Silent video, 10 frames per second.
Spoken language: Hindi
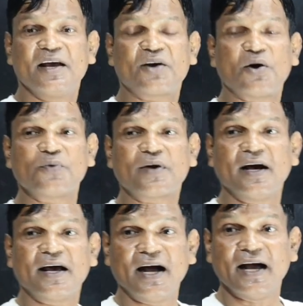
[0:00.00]
ये कौन
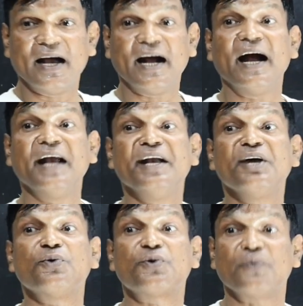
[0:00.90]
कह रहा है एनी
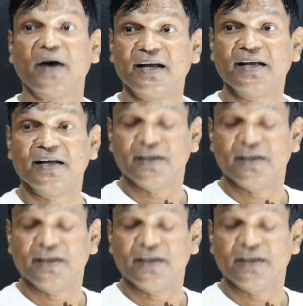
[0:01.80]
गुट वाले